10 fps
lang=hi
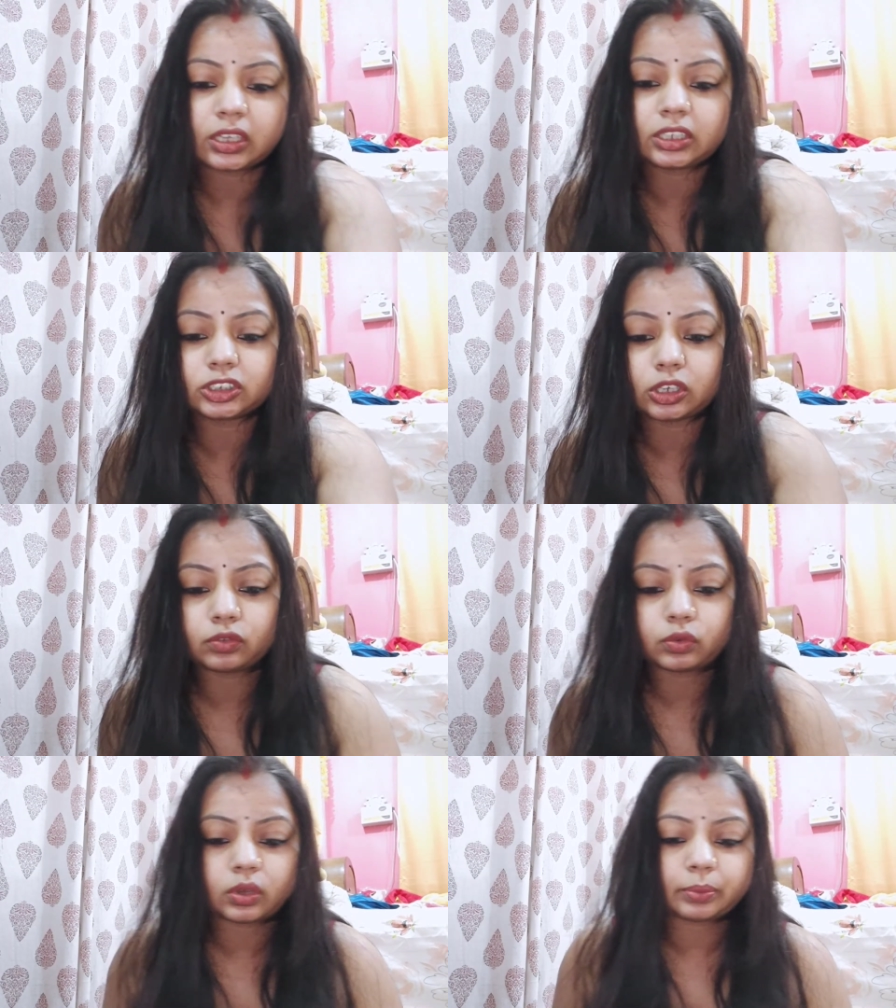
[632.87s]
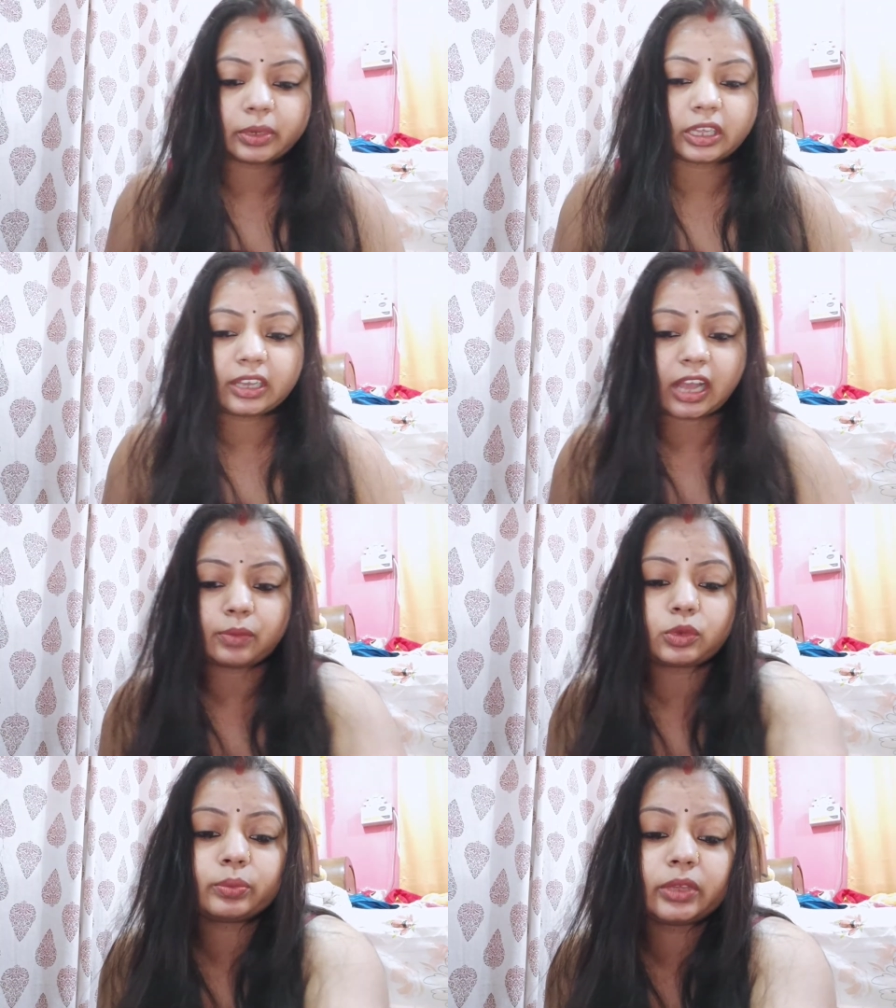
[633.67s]
कि चलो वो अपने
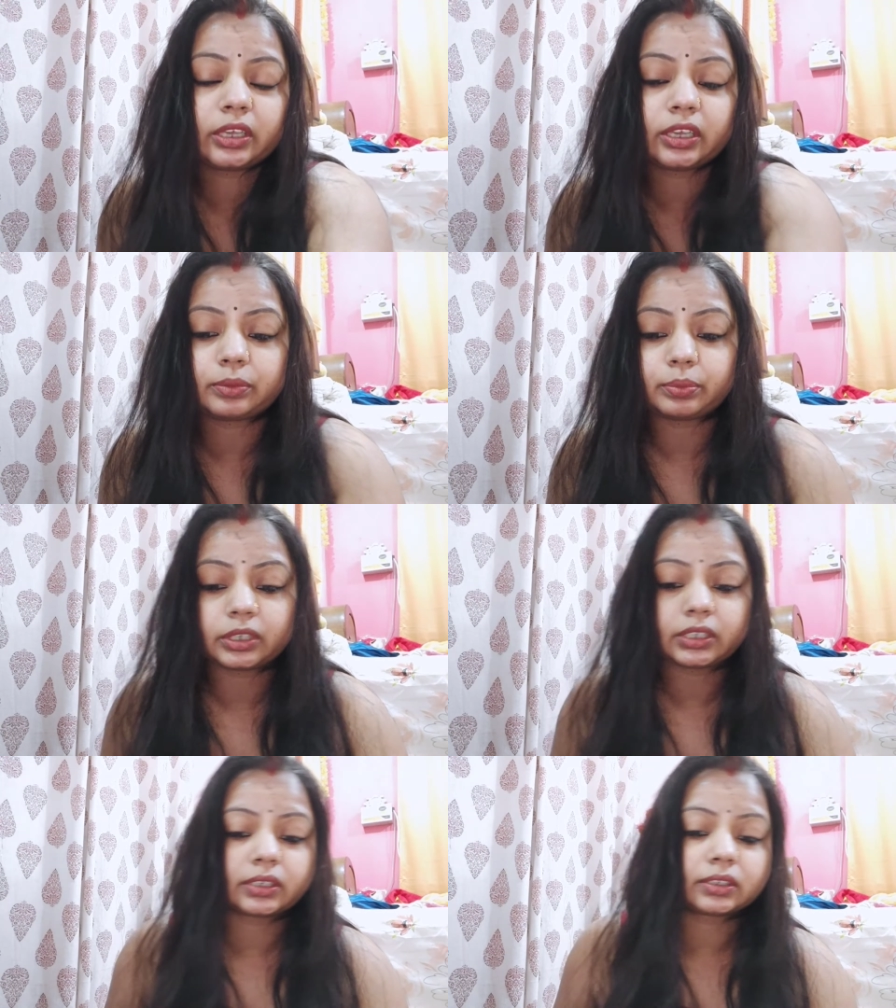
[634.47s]
कामों में अपने